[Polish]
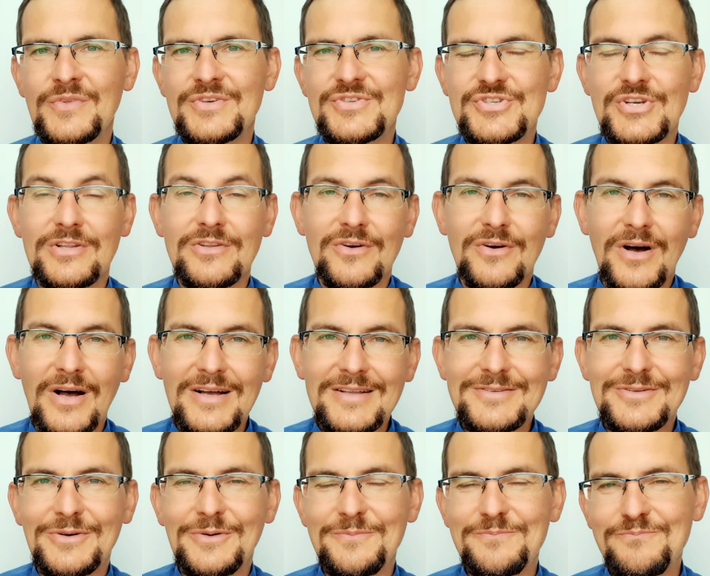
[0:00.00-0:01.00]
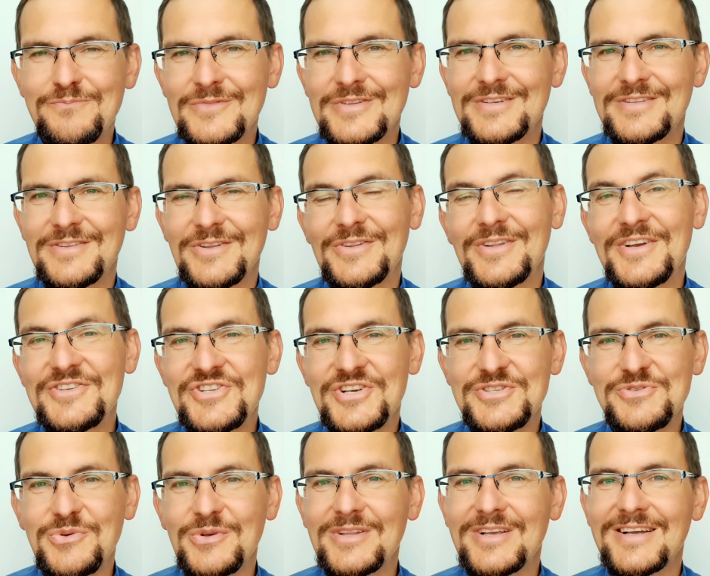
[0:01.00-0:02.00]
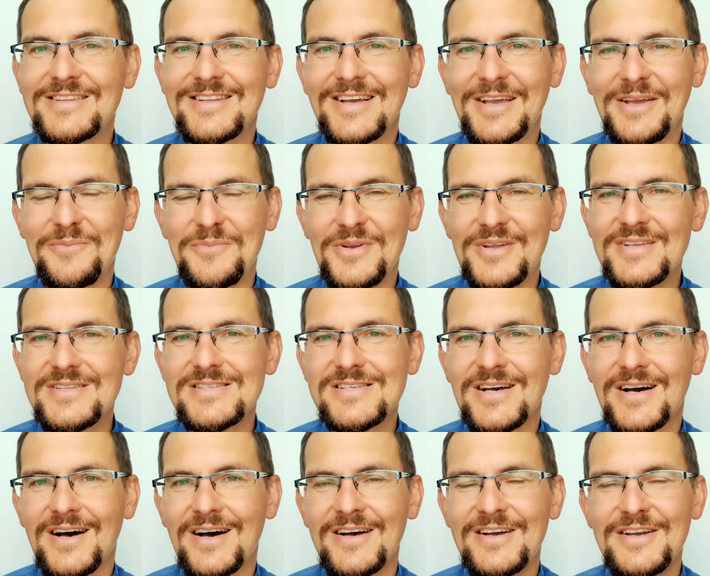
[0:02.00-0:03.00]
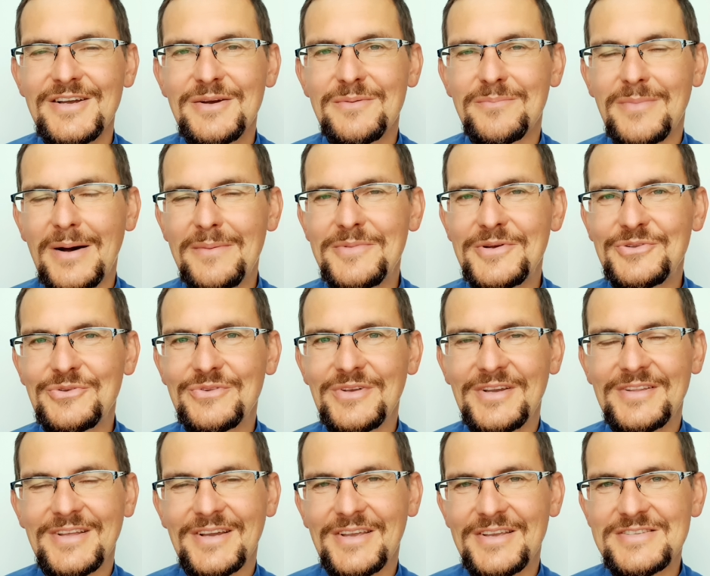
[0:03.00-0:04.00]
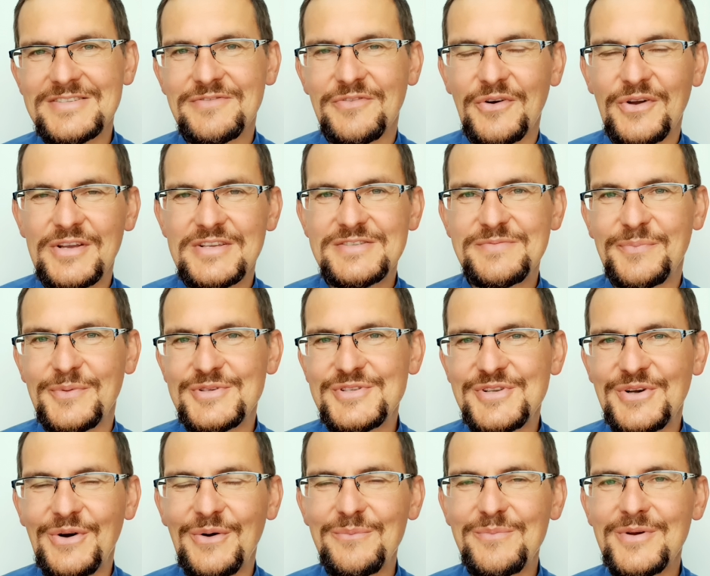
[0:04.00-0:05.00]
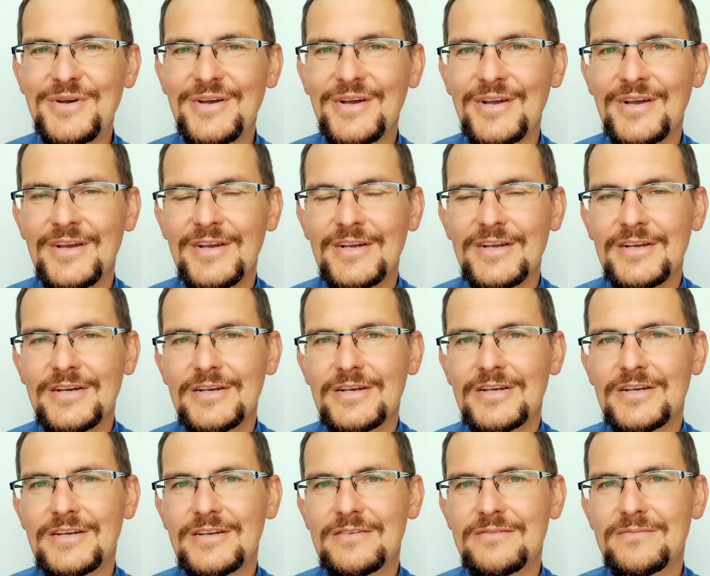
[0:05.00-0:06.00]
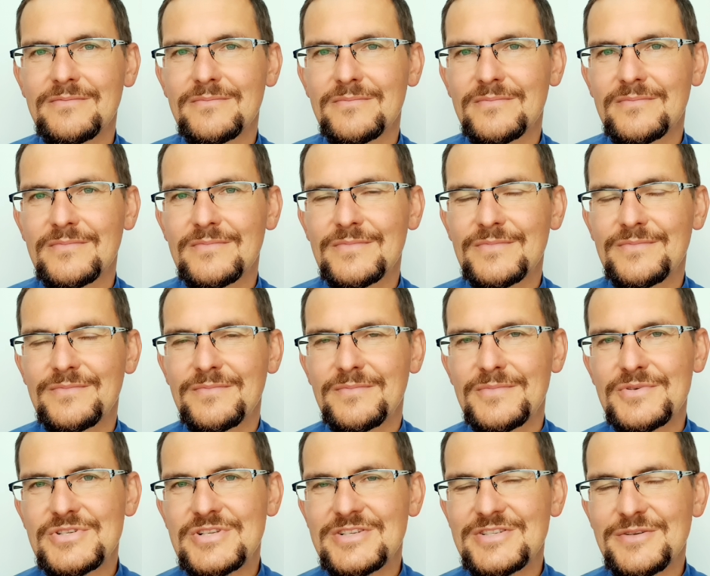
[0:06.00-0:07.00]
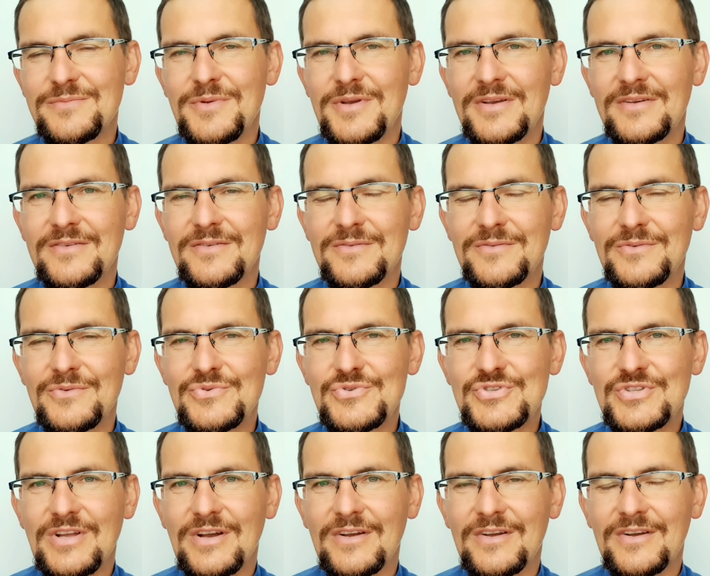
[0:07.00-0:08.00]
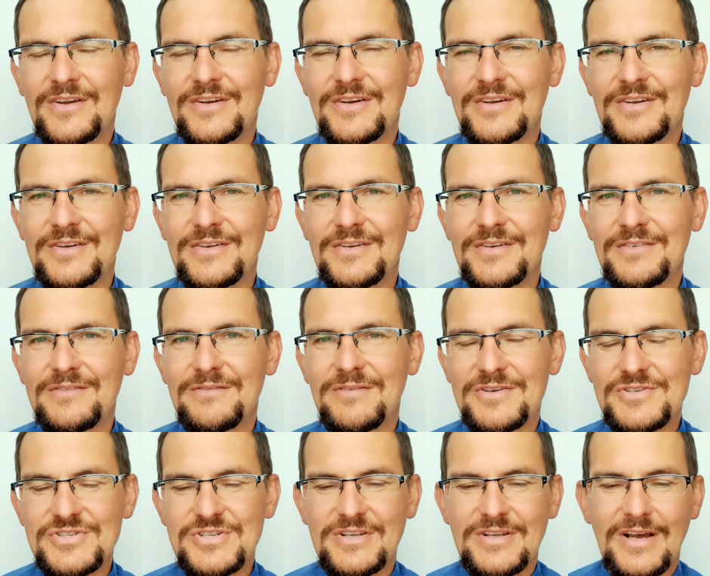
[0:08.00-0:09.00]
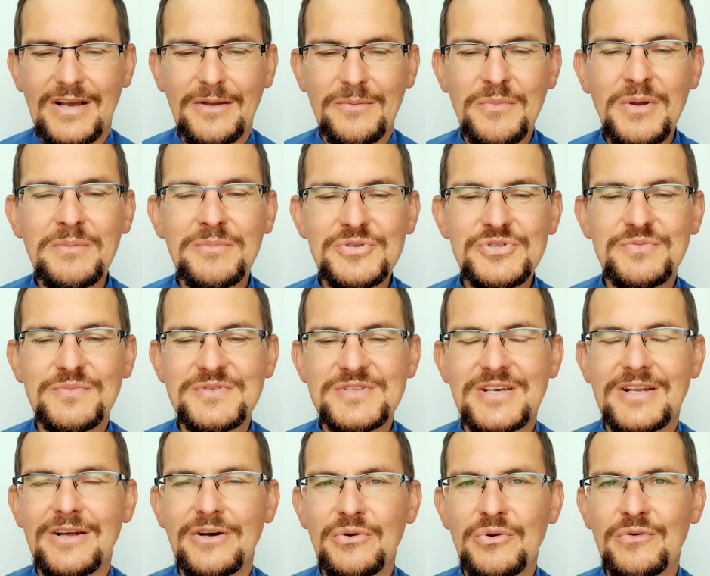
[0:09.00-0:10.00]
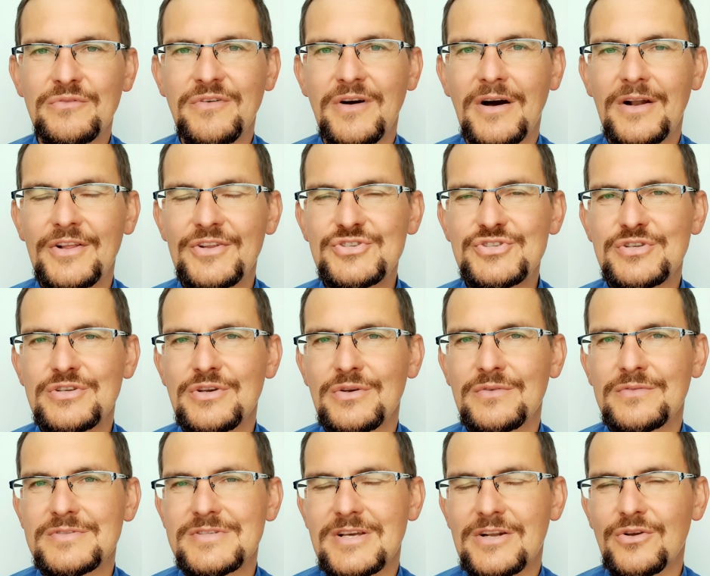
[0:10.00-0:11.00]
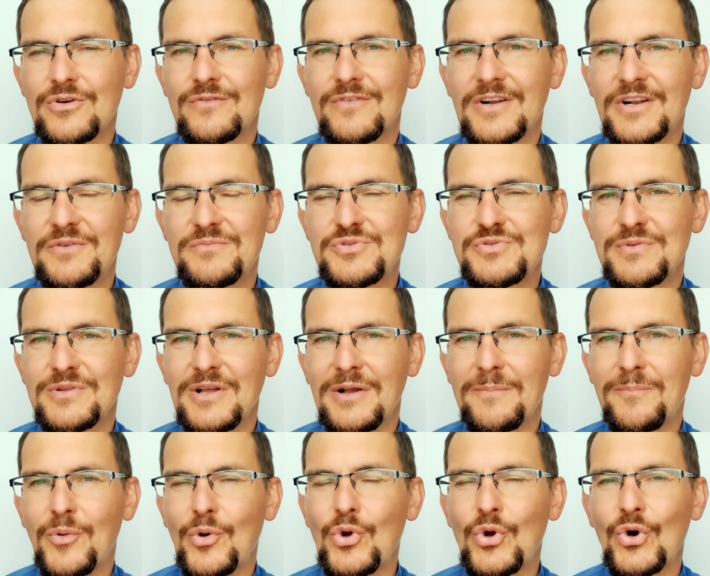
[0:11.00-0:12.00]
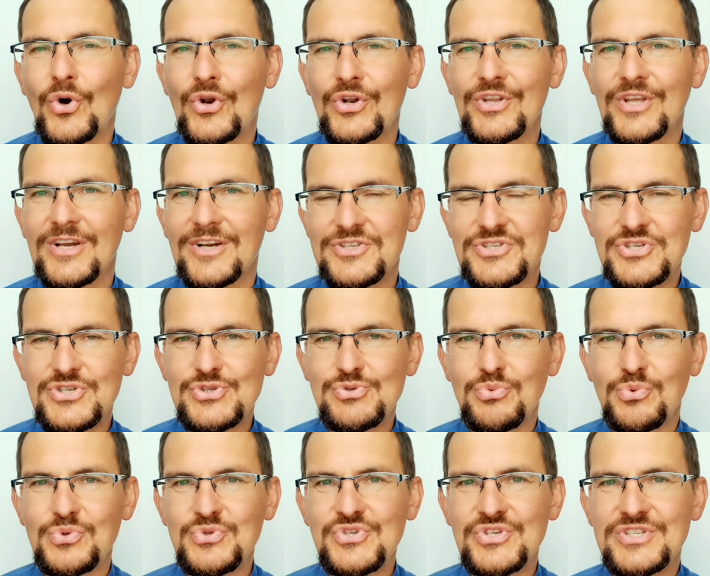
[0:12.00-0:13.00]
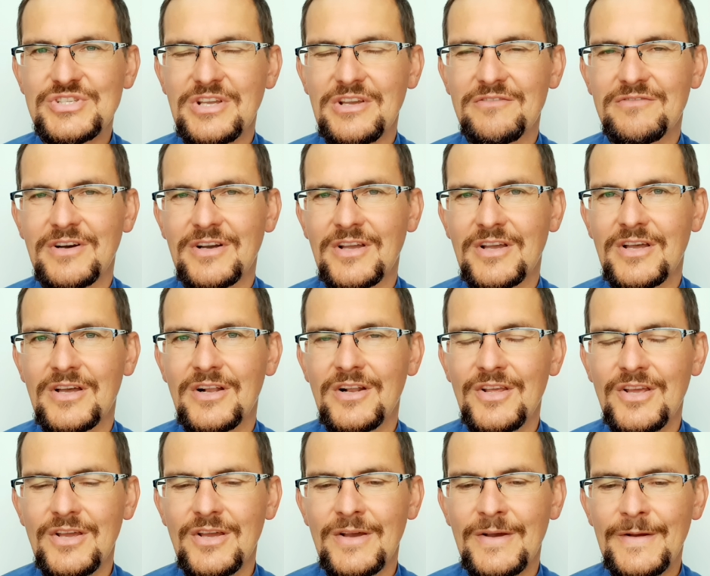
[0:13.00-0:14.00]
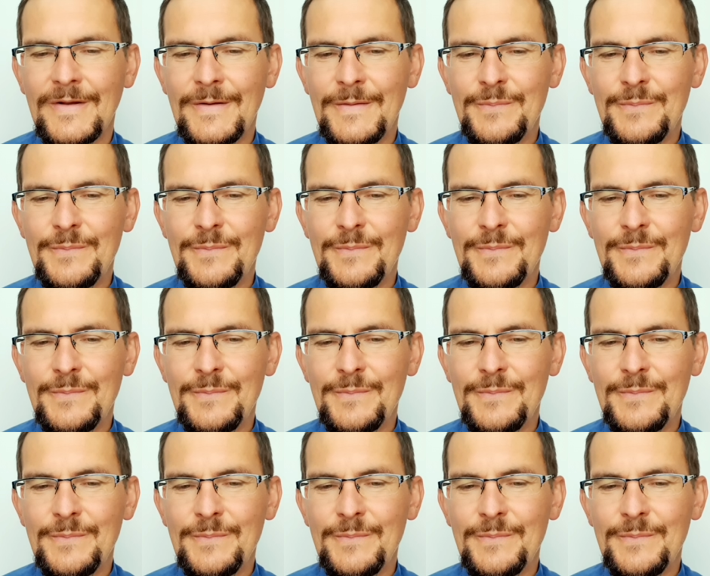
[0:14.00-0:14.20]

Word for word: że no a no, to nasza słodka tajemnica, mamy tutaj takie swoje sposoby. Y, myślę sobie już tak y, właśnie, jak my byśmy zareagowali, czy zareagowalibyśmy tak pokornie jak ci słudzy z tej Ewangelii,